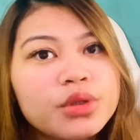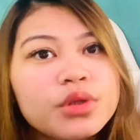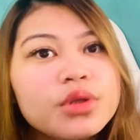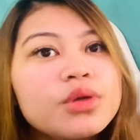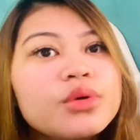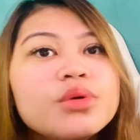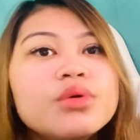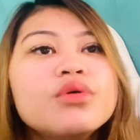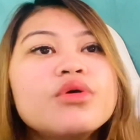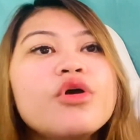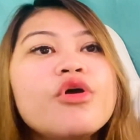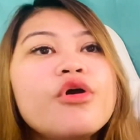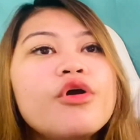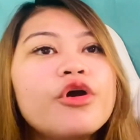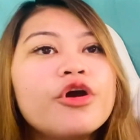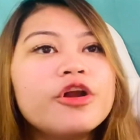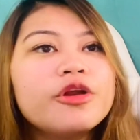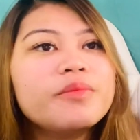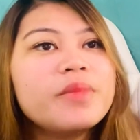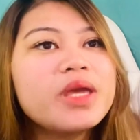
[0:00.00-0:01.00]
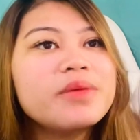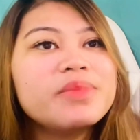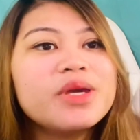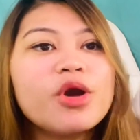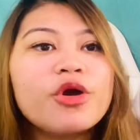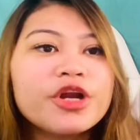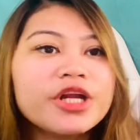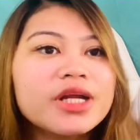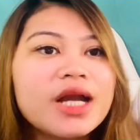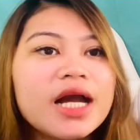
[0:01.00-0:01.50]
you or maybe
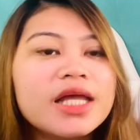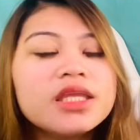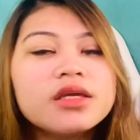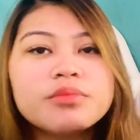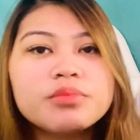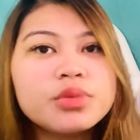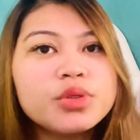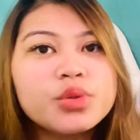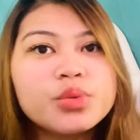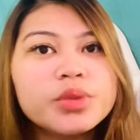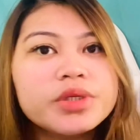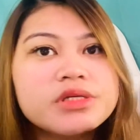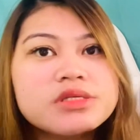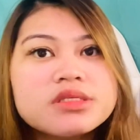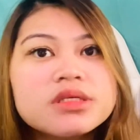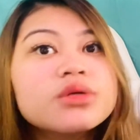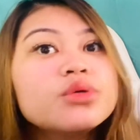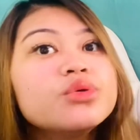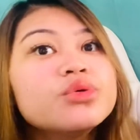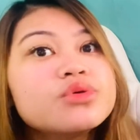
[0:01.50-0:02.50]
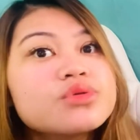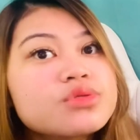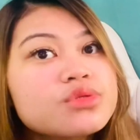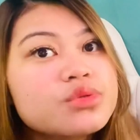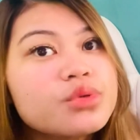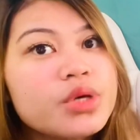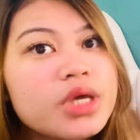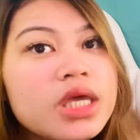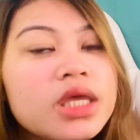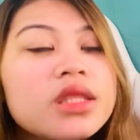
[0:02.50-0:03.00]
organic viewers na
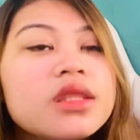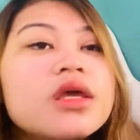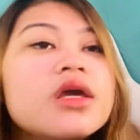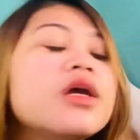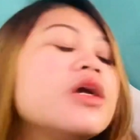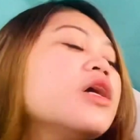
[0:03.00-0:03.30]
gugustuhin